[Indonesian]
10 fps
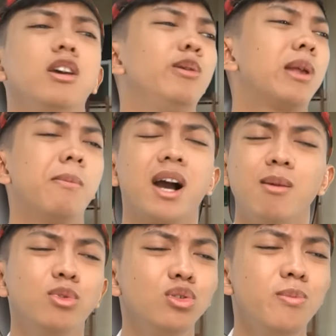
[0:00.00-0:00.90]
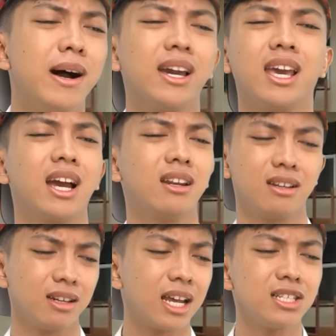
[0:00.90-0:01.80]
Hidup tanpa kamu tuh bagikan
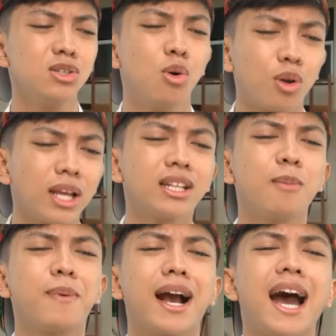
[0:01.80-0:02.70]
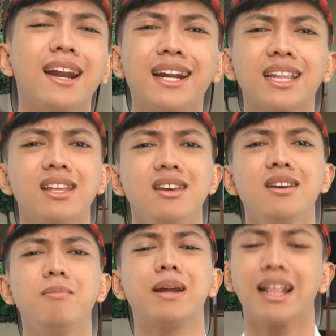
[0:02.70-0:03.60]
nasi goreng tanpa karet
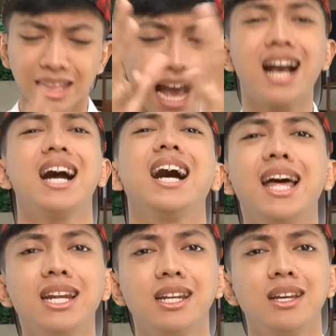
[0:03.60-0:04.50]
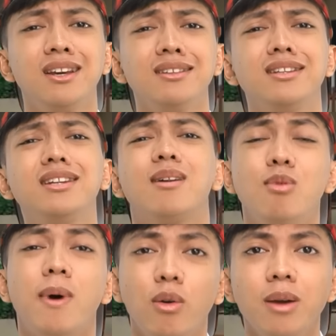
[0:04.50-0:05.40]
Berantakan Jadi
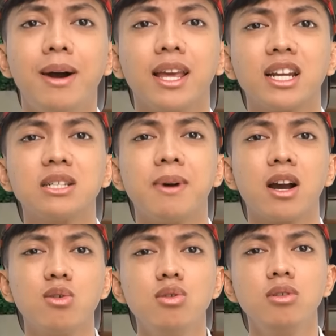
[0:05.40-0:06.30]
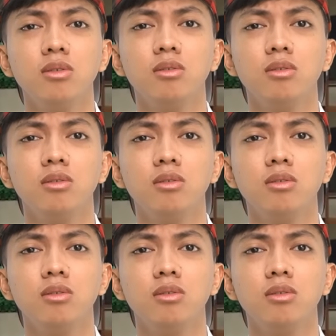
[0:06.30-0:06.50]
kamu mau ya balikan sama aku?